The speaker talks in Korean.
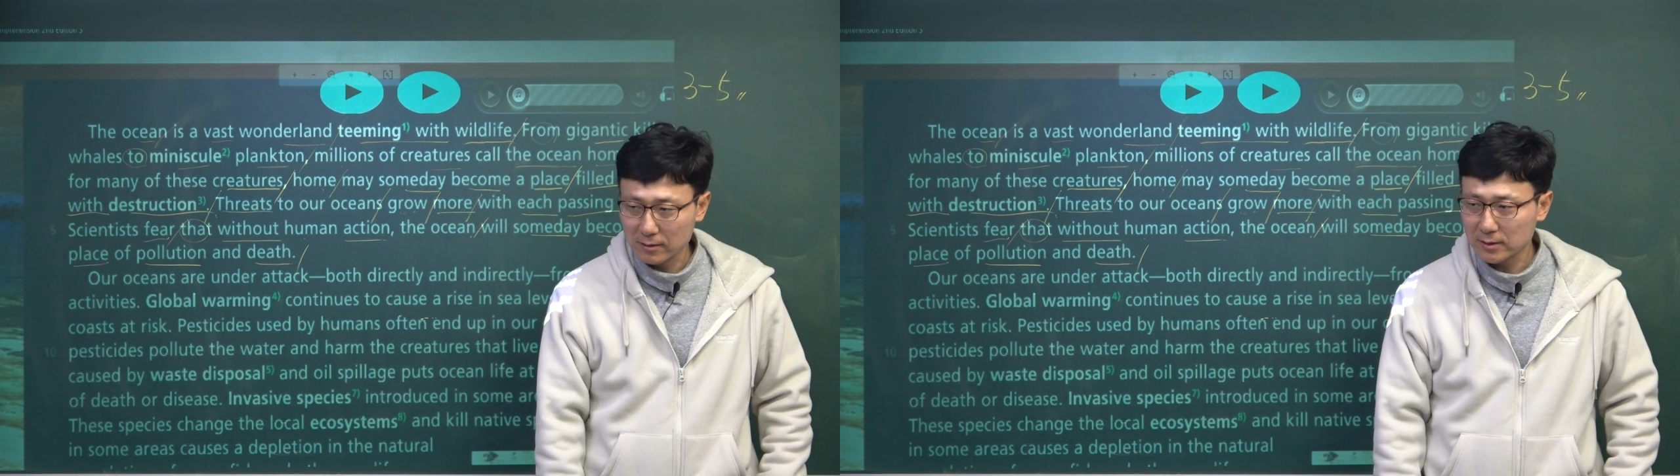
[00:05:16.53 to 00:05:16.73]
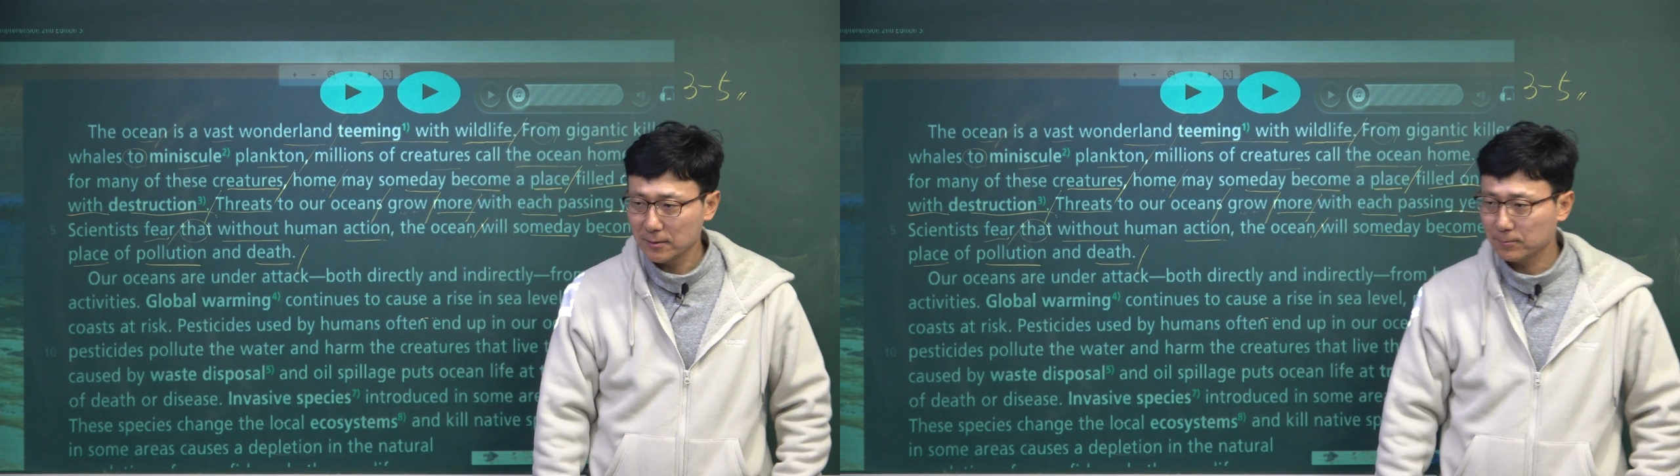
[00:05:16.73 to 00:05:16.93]

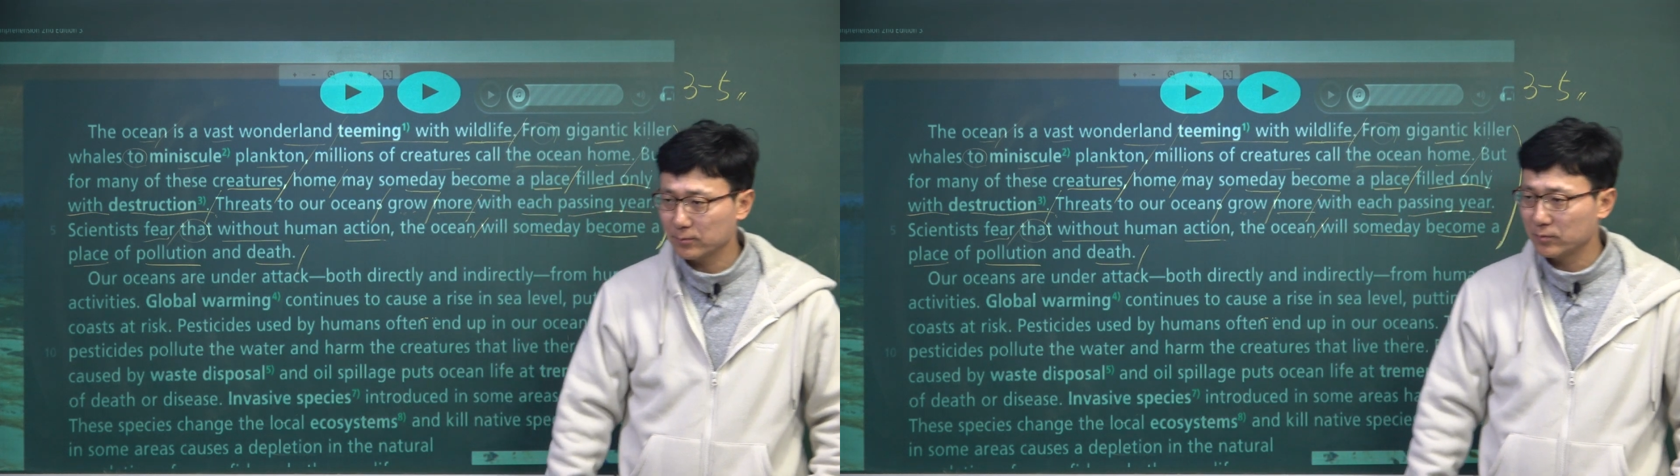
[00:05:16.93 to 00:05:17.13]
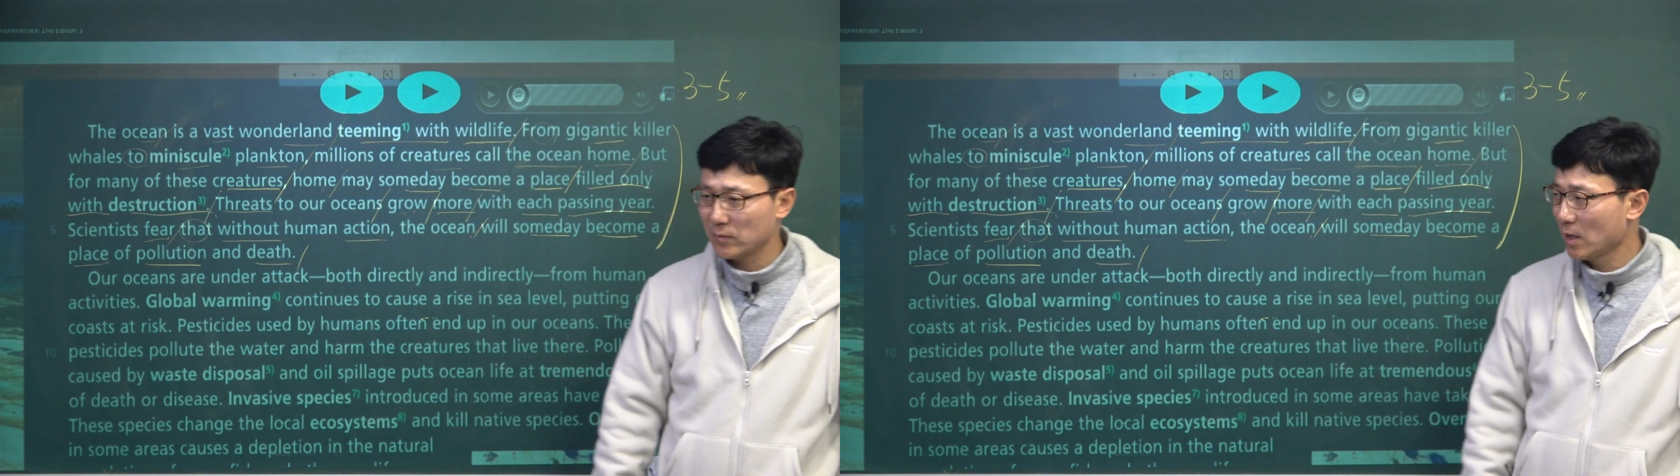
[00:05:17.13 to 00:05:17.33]
거지.
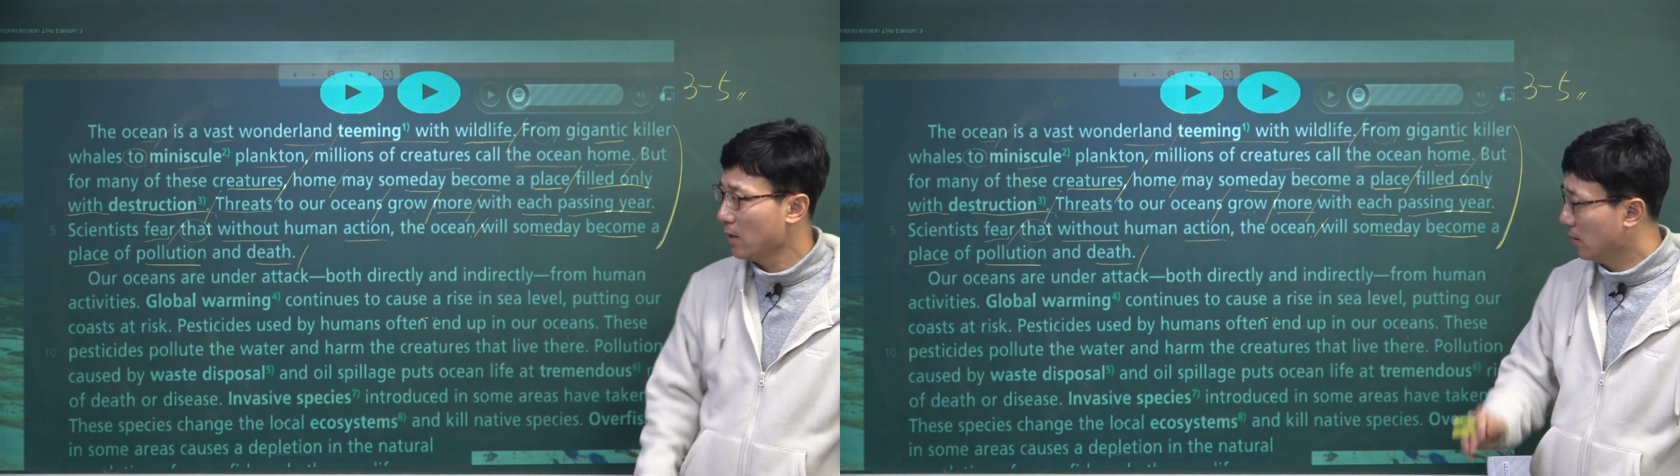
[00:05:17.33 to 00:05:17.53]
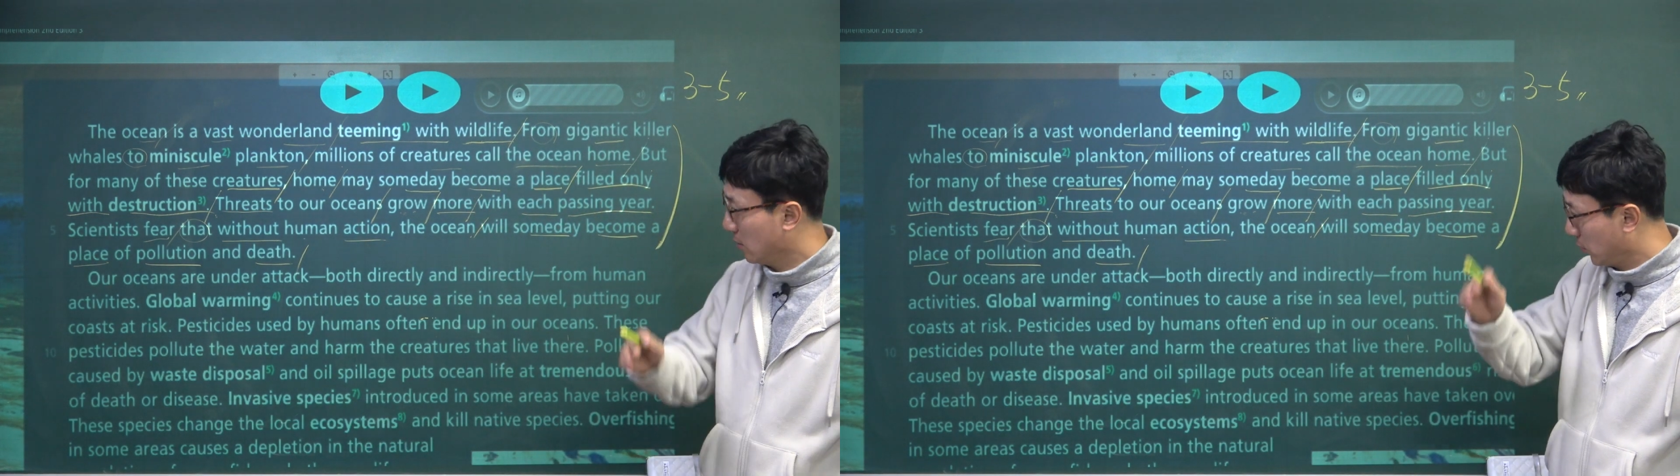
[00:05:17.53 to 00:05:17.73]

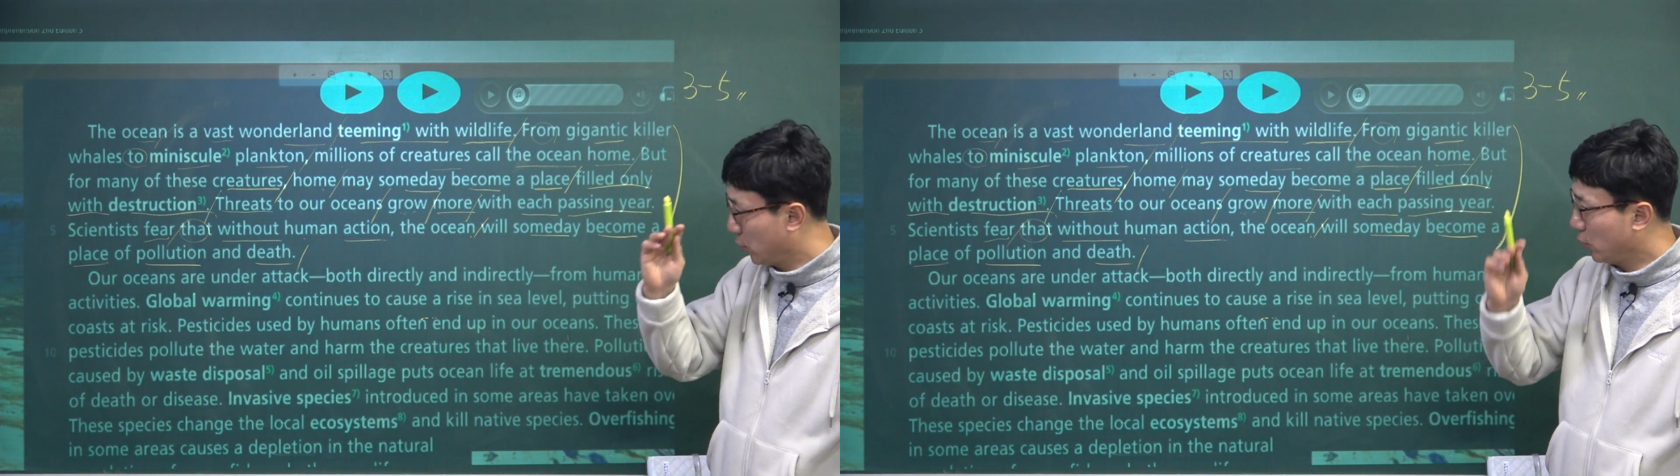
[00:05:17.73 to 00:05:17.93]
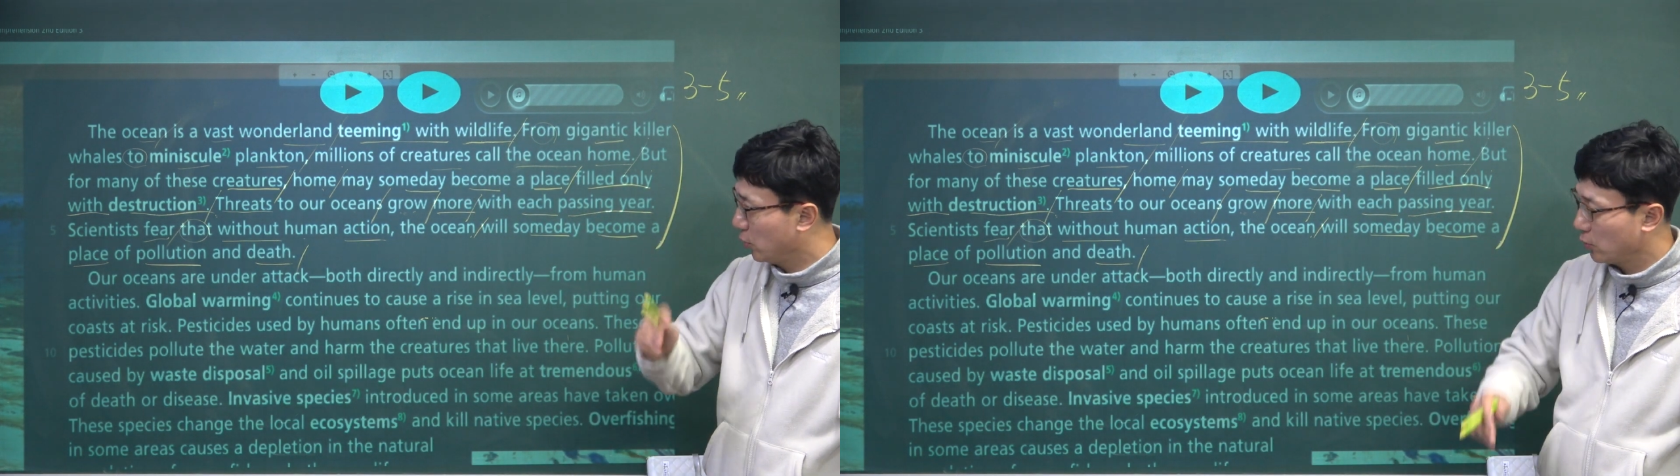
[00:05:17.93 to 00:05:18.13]

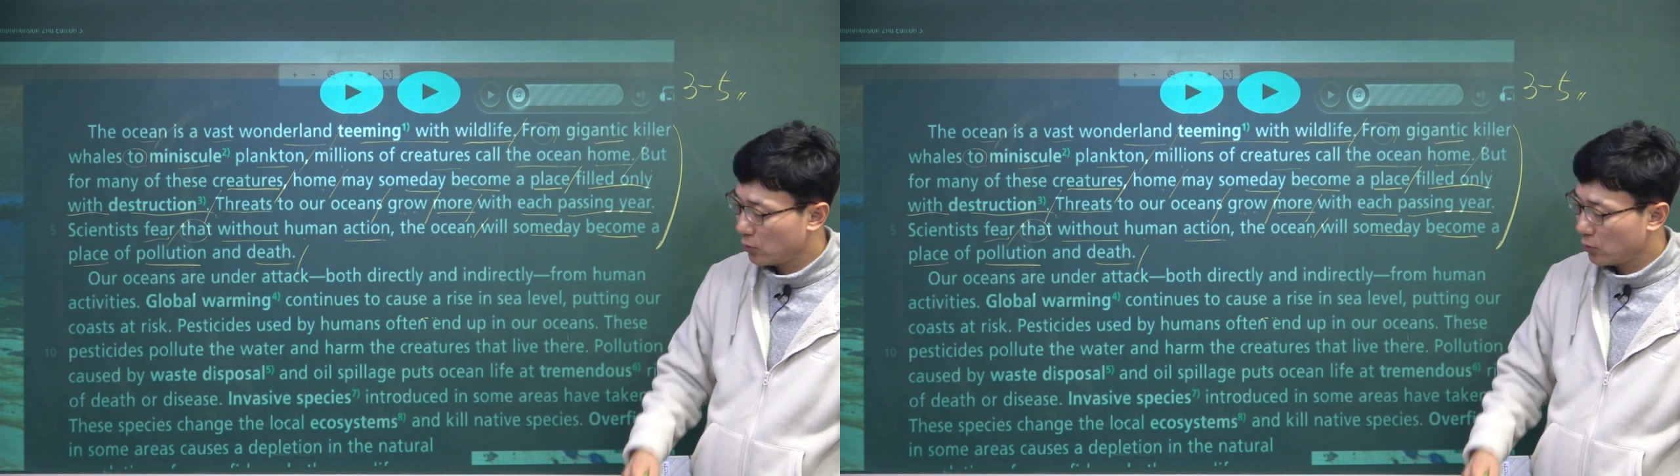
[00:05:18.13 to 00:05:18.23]
큐.